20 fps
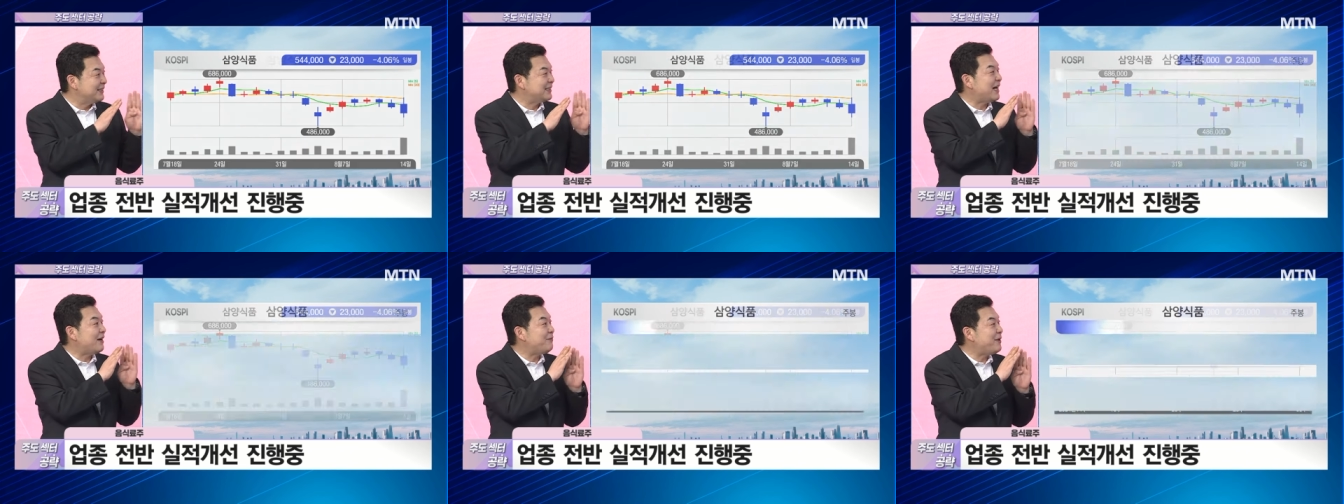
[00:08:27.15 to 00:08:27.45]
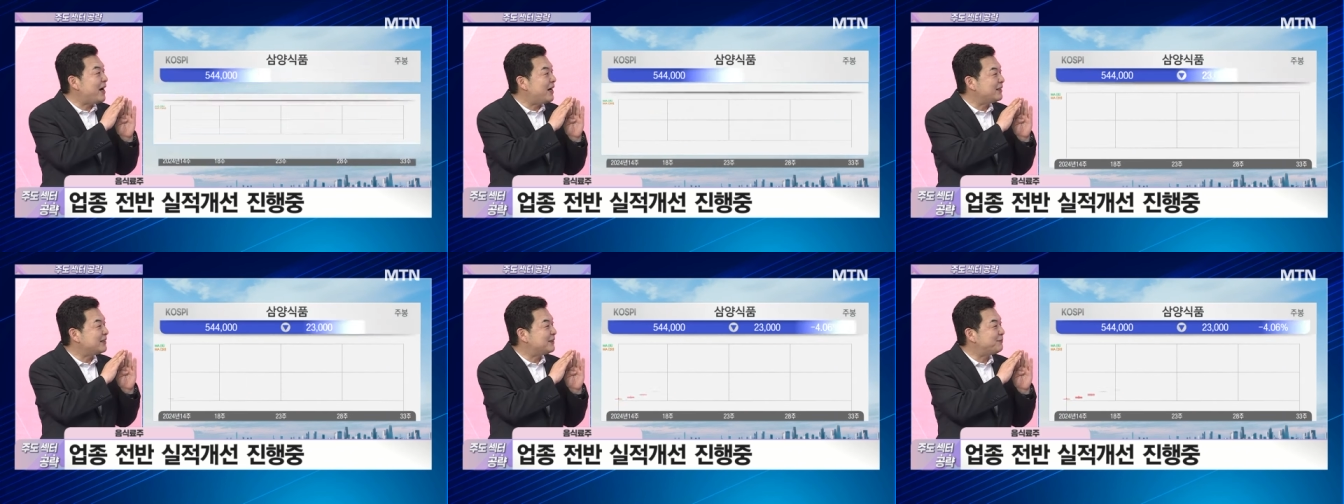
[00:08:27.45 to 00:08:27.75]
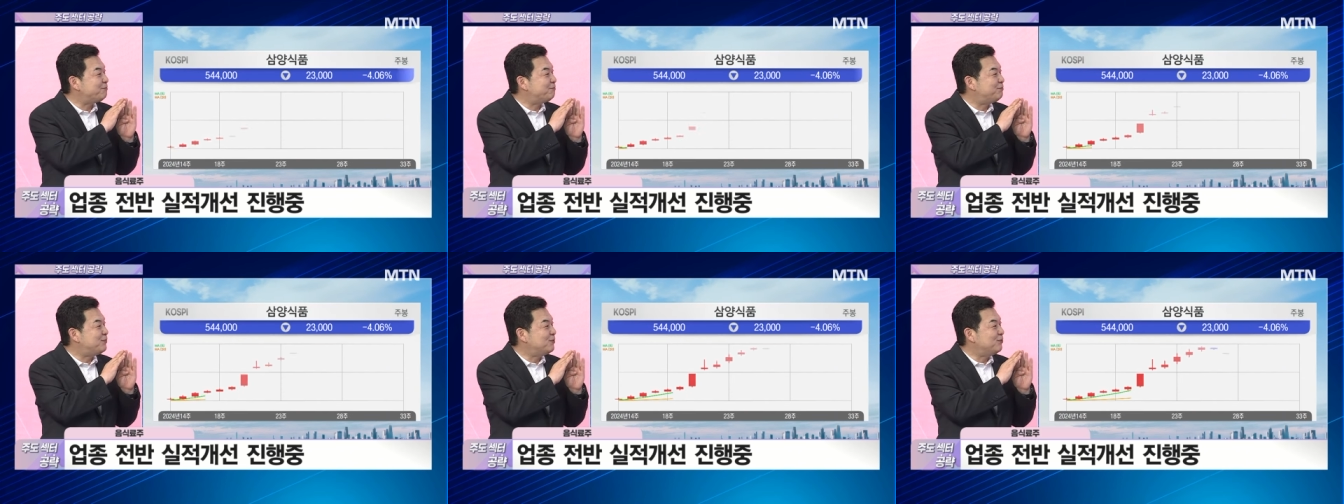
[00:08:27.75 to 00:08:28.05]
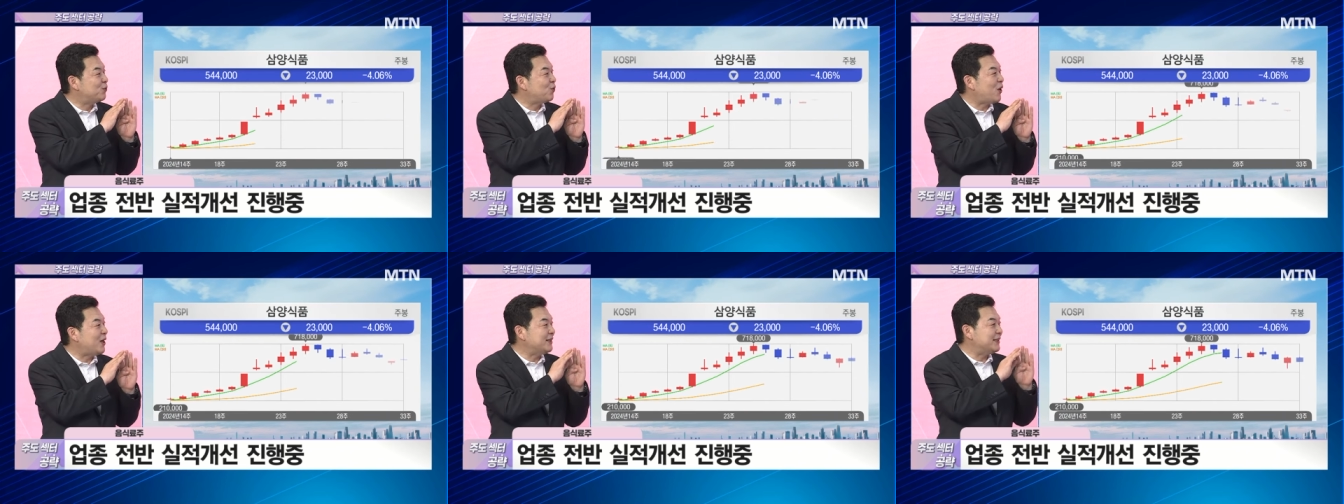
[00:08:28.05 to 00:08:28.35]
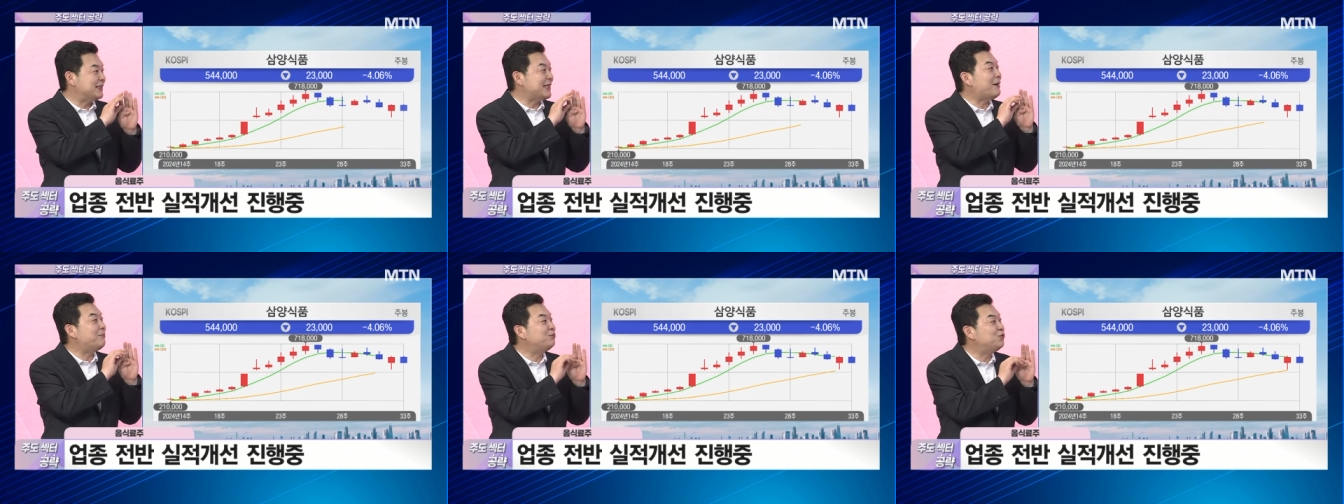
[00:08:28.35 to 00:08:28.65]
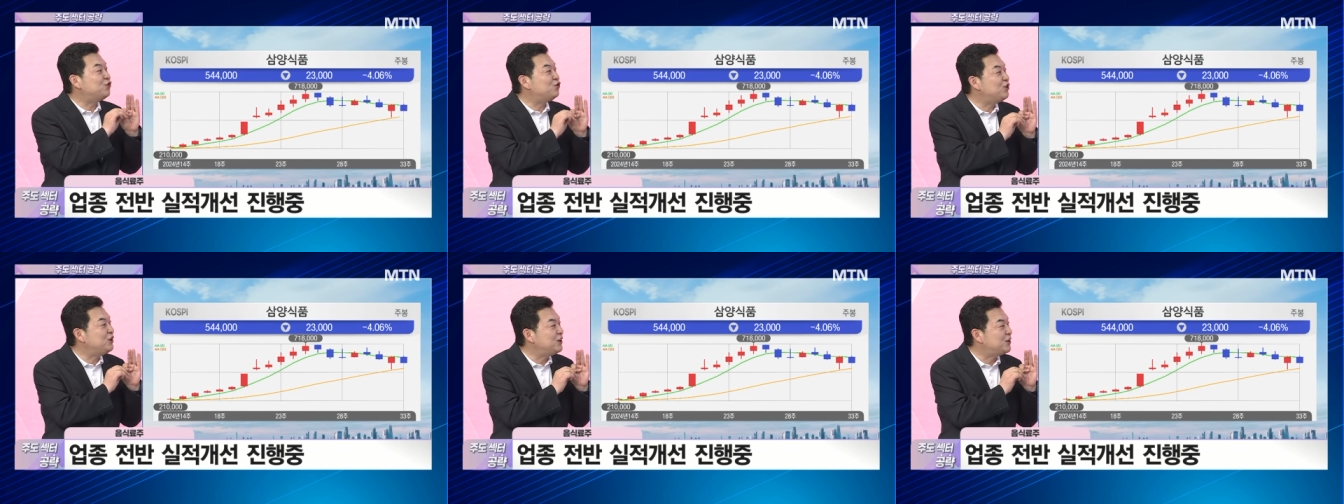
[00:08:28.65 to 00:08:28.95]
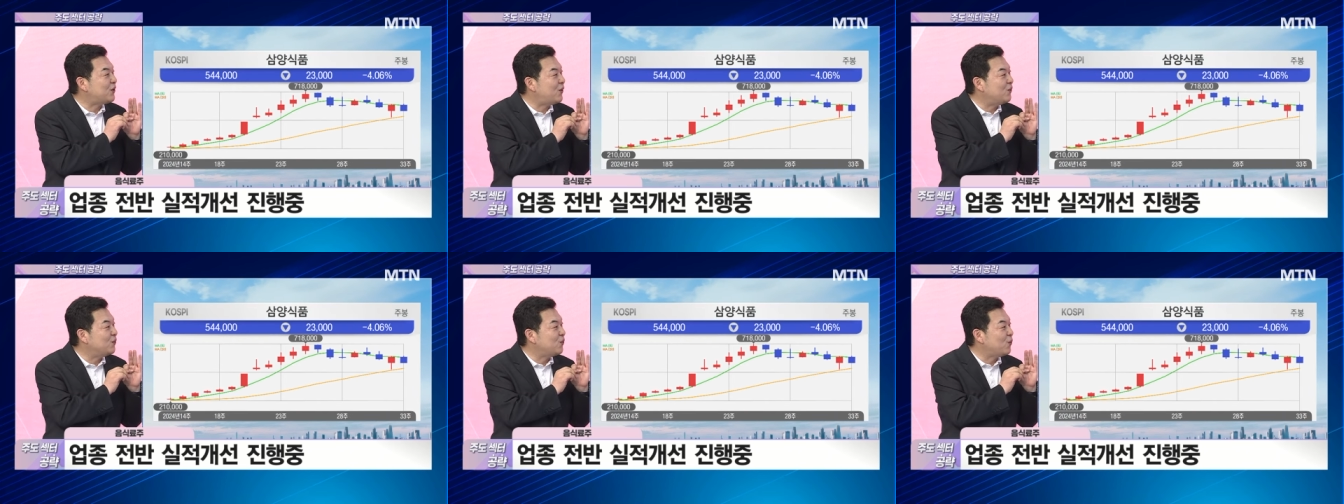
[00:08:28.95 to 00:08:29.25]
삼양식품 또한 3순위
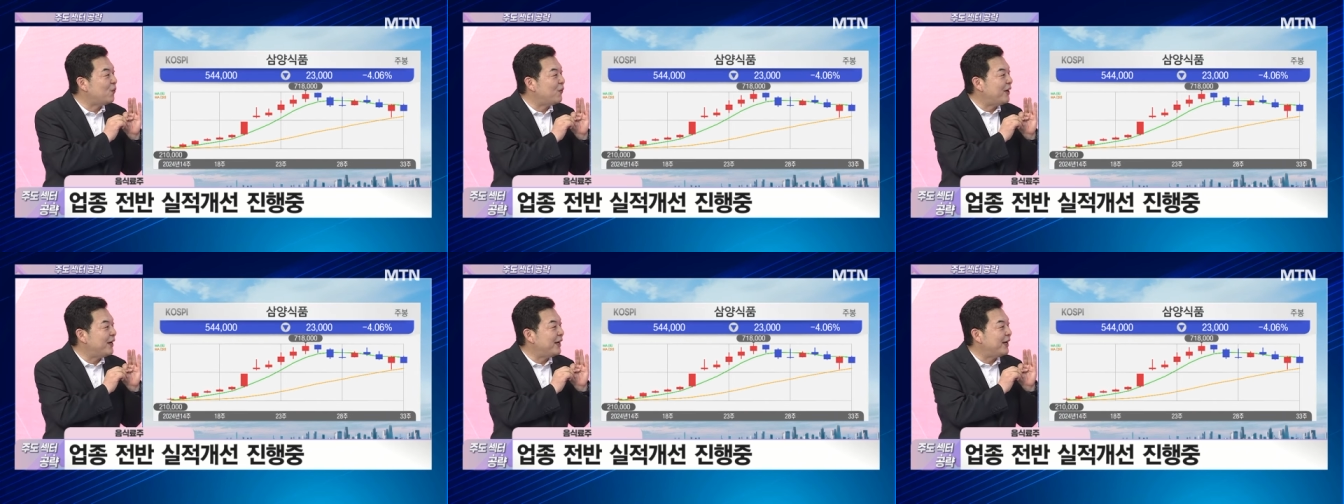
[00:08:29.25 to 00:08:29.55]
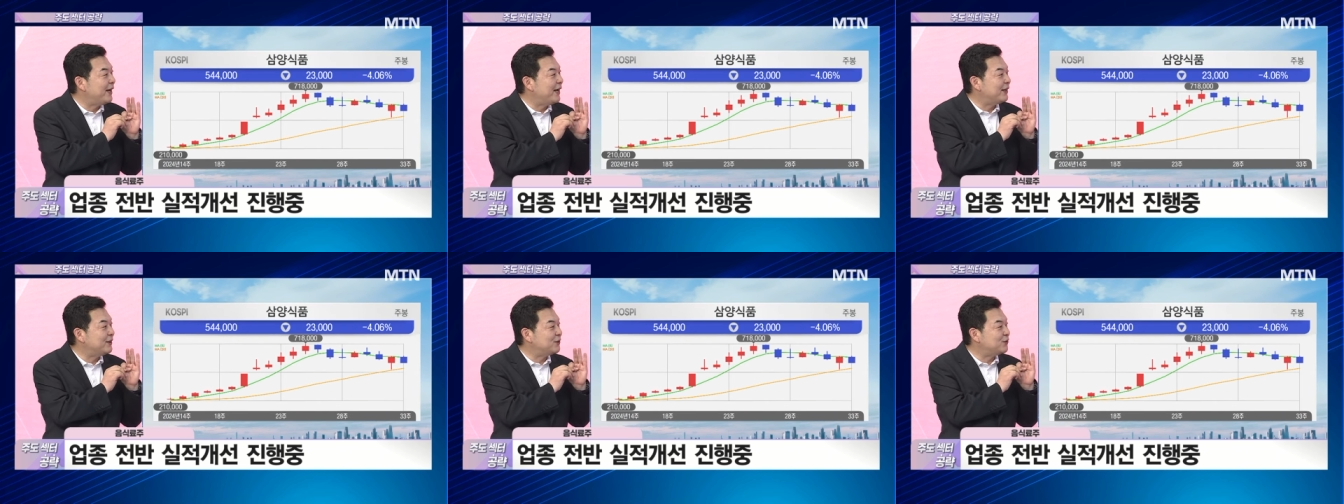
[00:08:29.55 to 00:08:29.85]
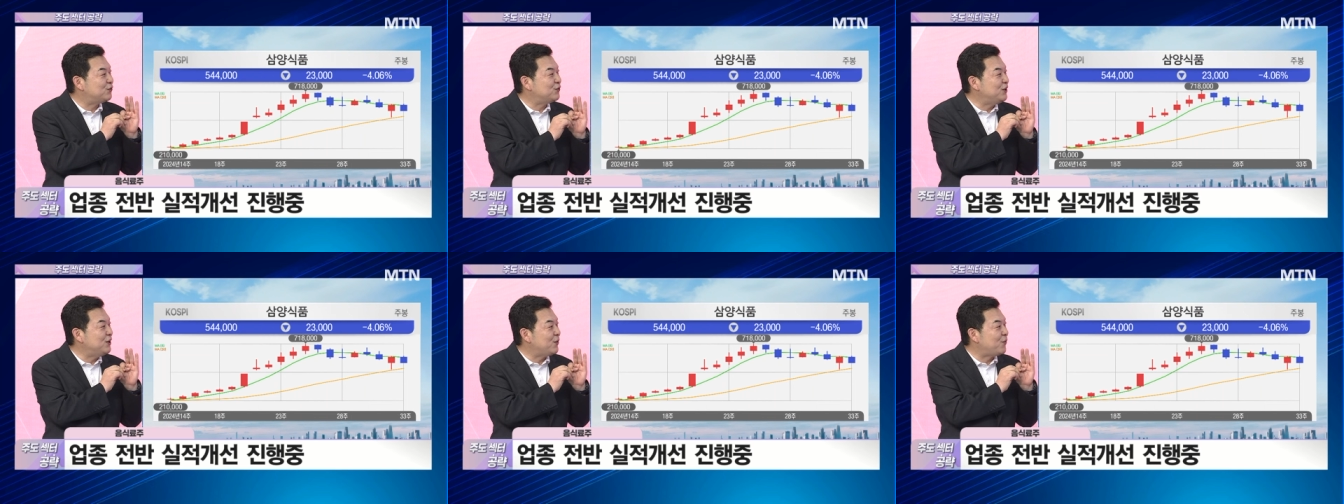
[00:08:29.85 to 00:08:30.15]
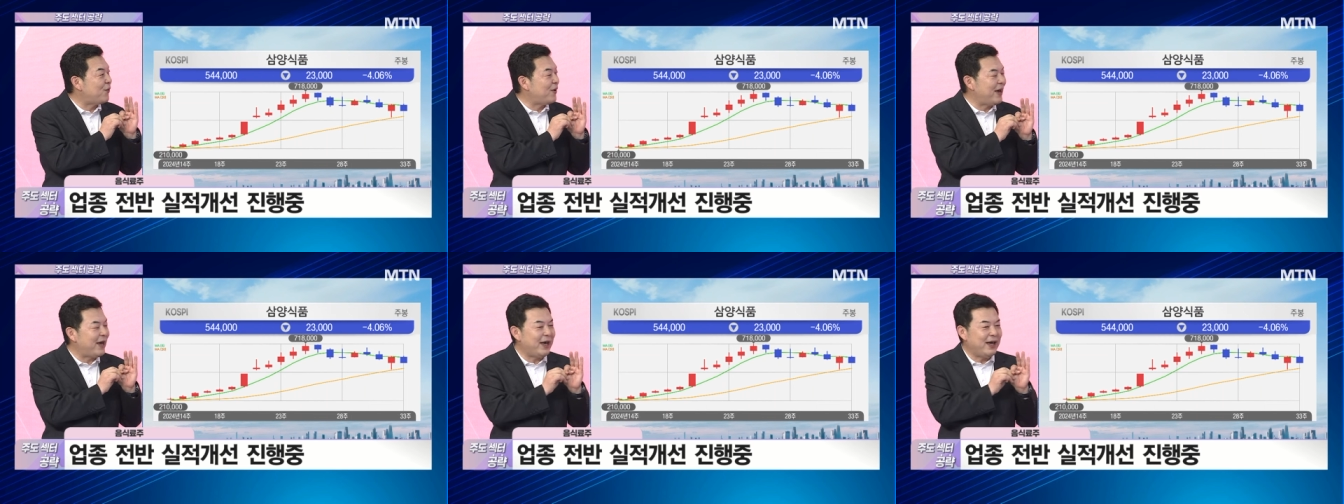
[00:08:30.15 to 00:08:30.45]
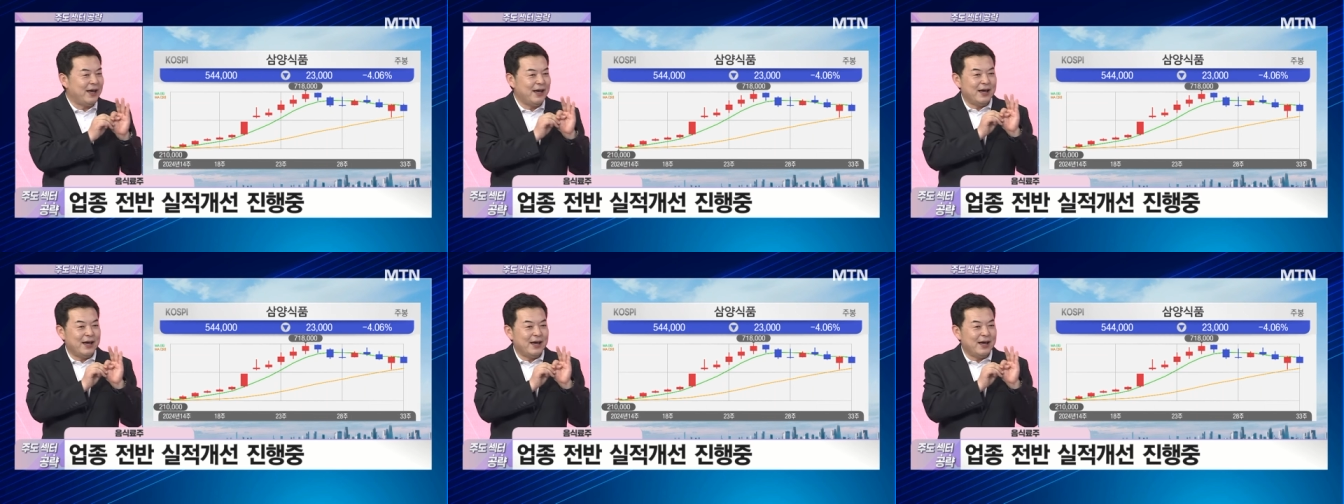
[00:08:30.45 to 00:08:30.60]
정도의 순위로의